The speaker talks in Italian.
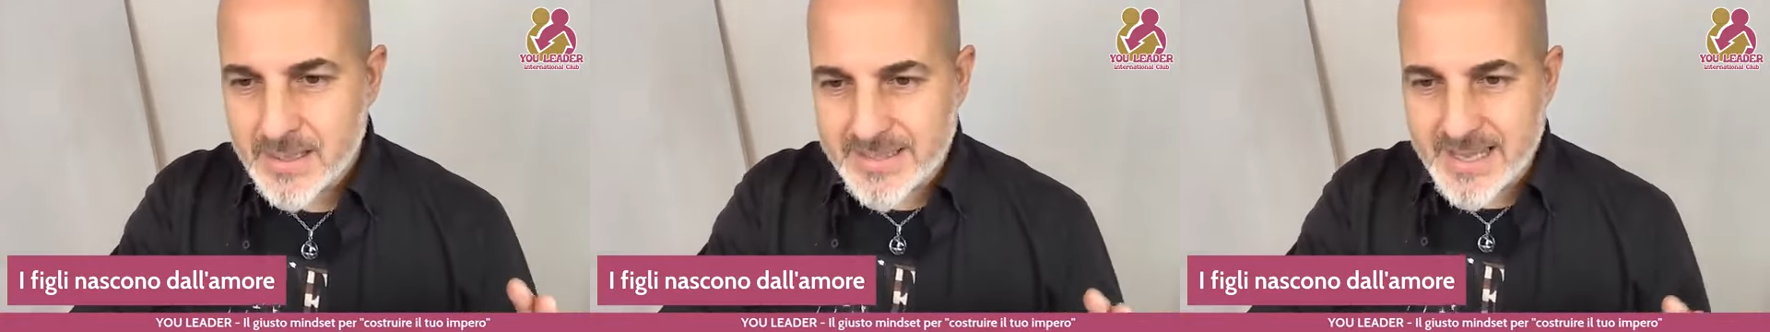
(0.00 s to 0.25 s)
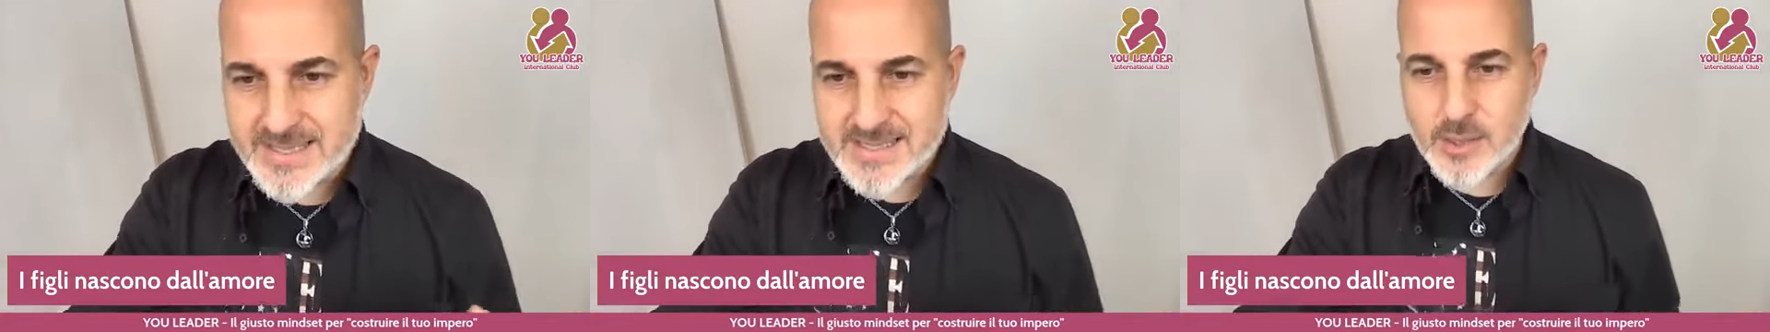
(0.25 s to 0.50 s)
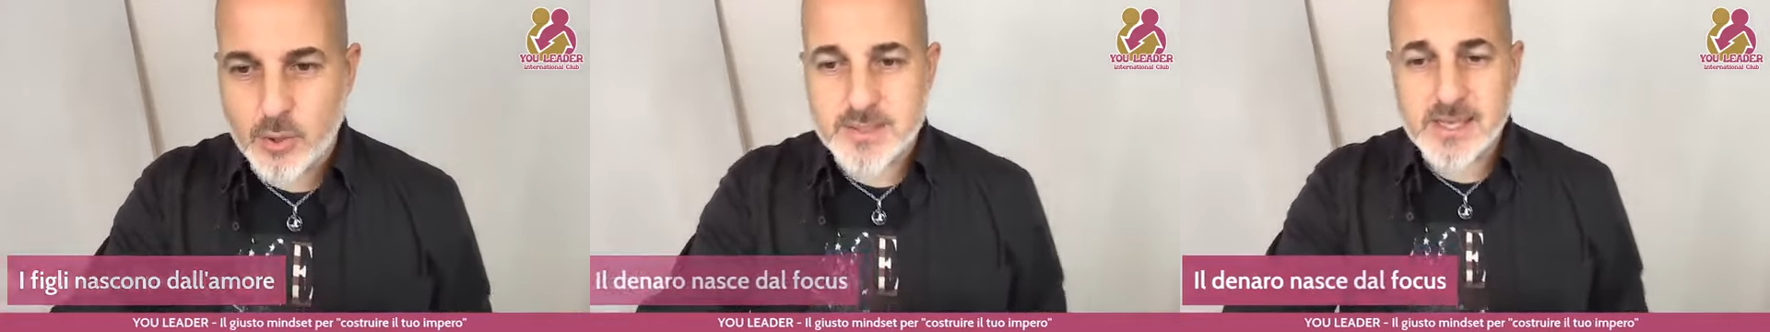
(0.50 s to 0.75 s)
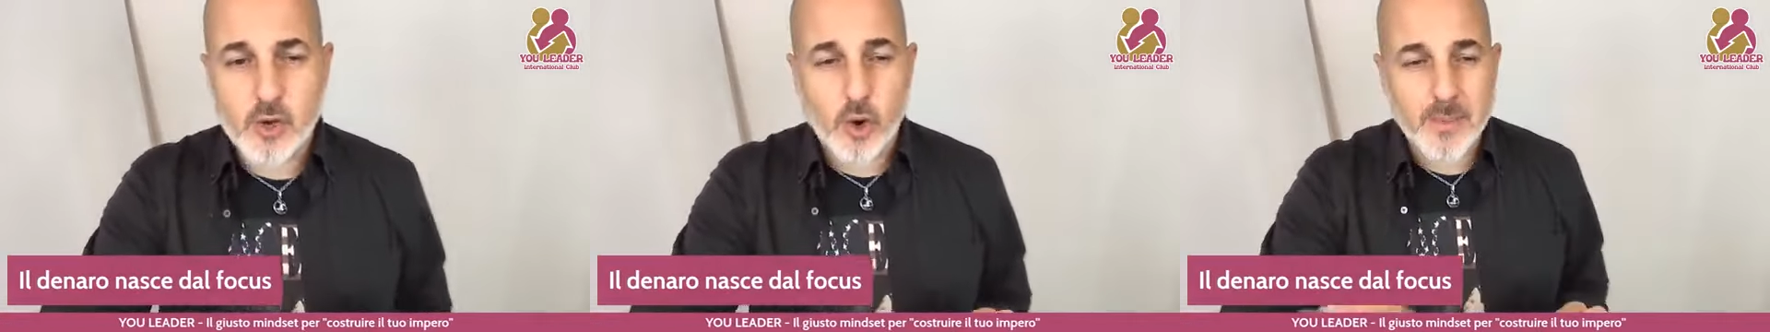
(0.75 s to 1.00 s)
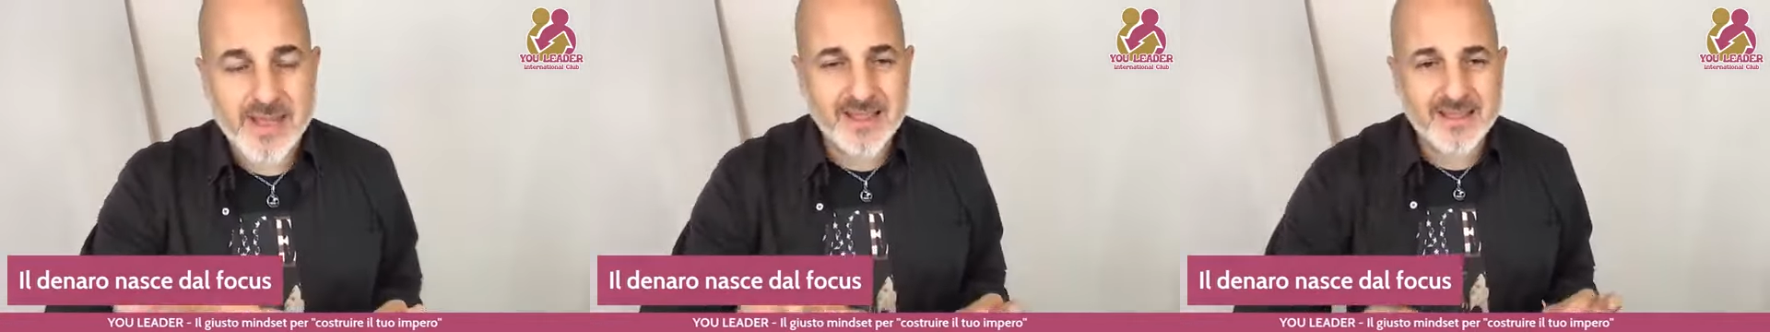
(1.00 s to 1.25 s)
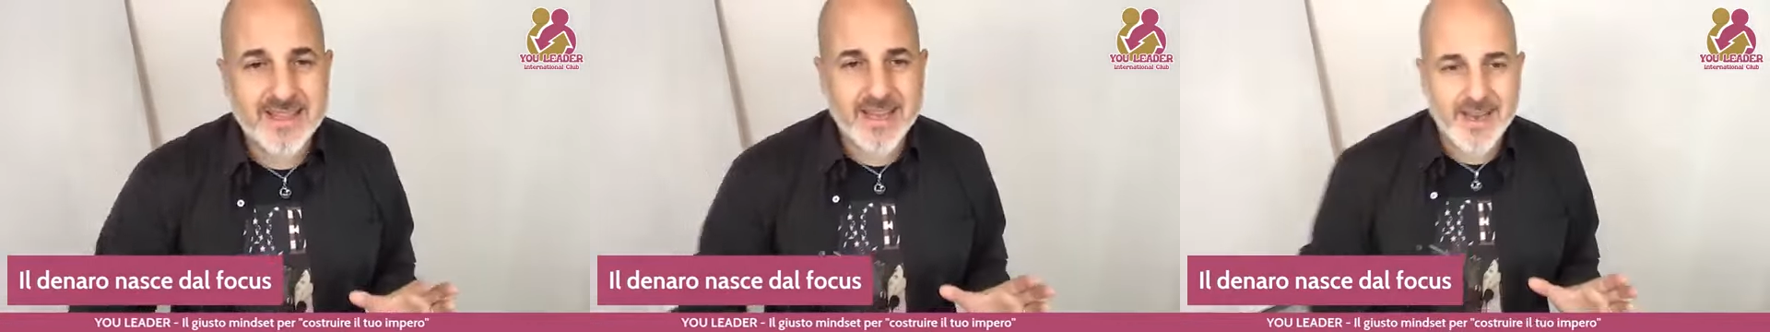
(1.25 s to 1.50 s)
tesi, così come
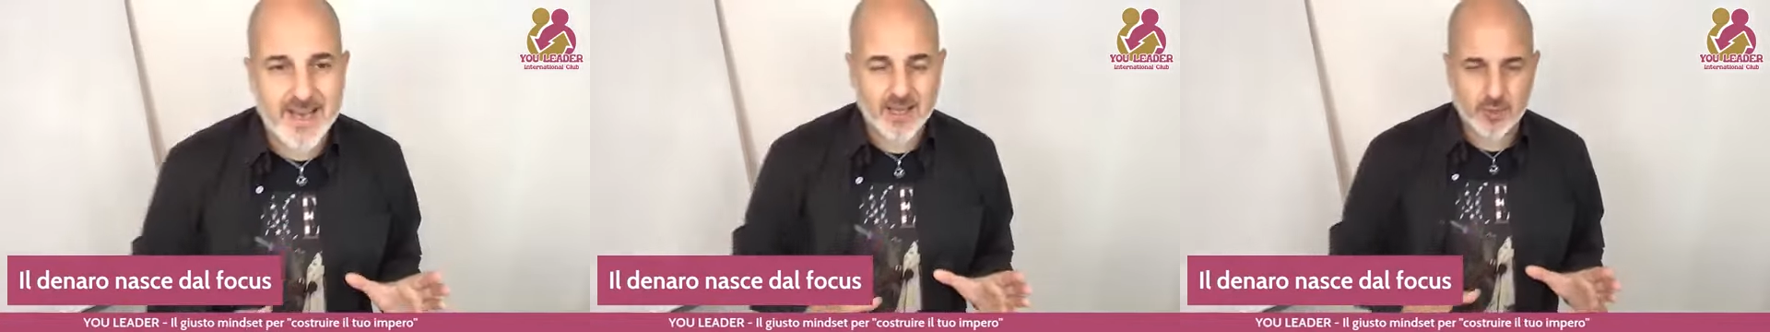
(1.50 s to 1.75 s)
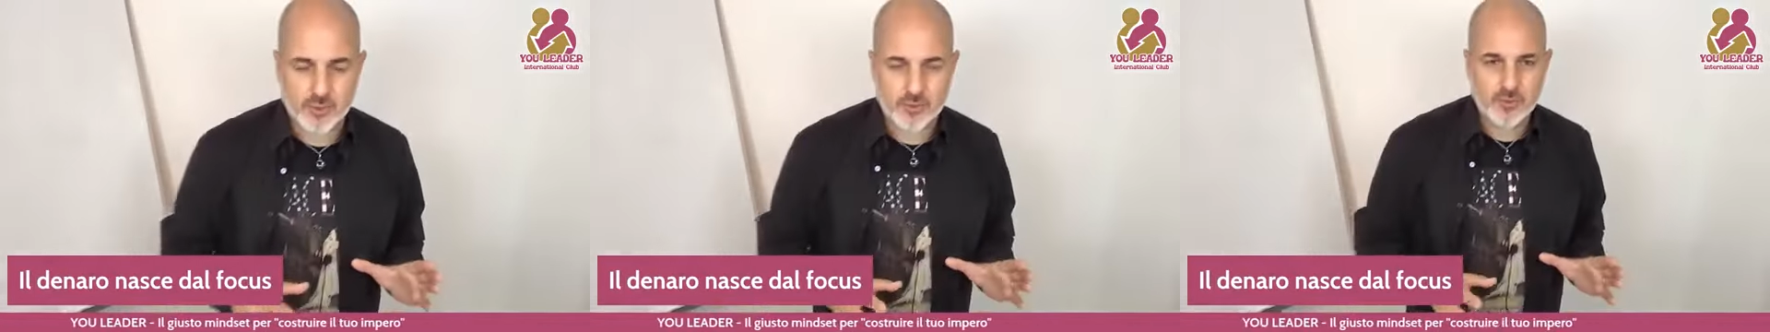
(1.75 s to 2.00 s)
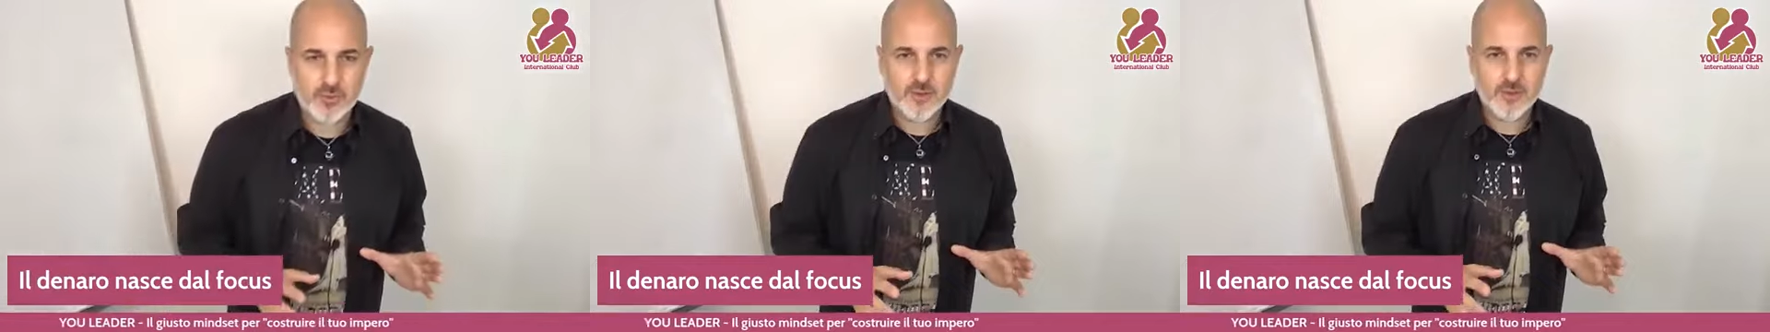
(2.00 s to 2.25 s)
il denaro,